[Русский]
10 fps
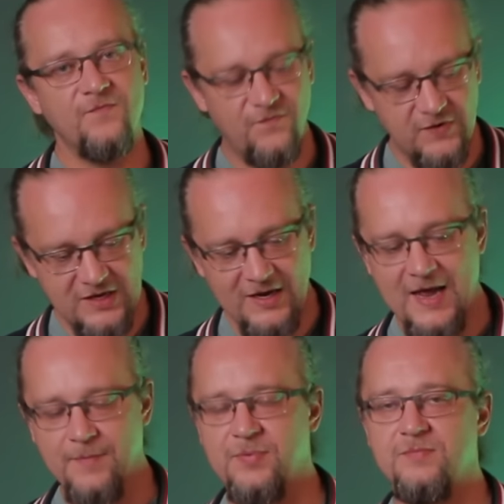
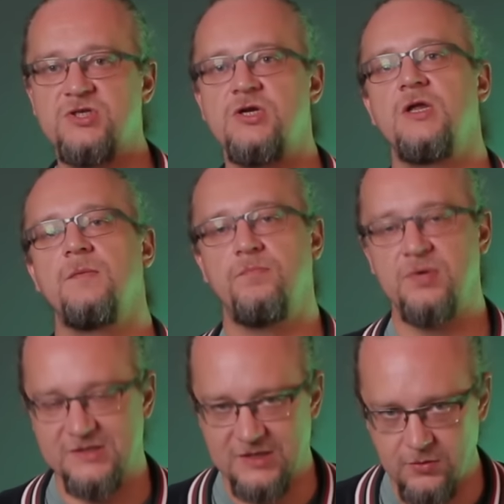выделяем помещение
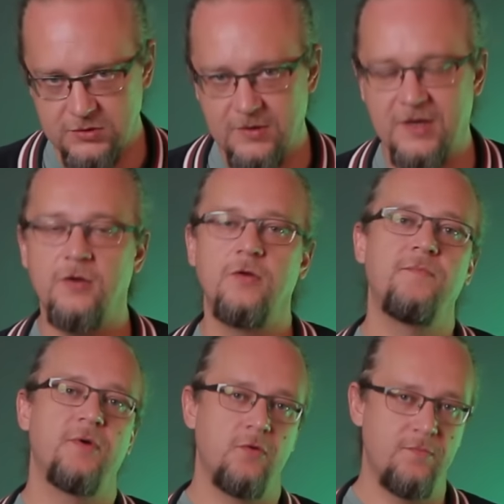под санузел, оно
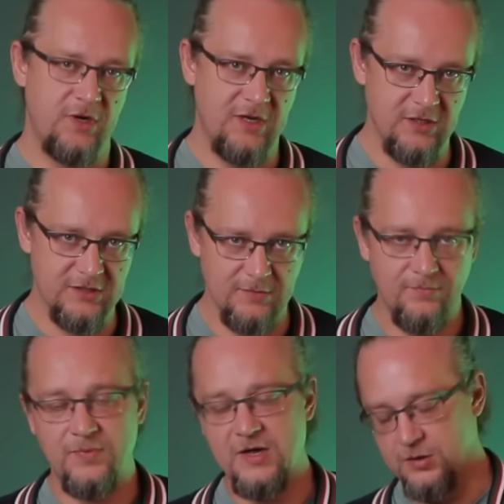нам потом пригодится.
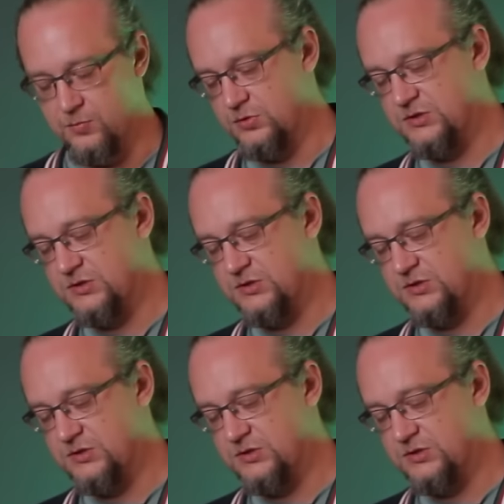Поэтому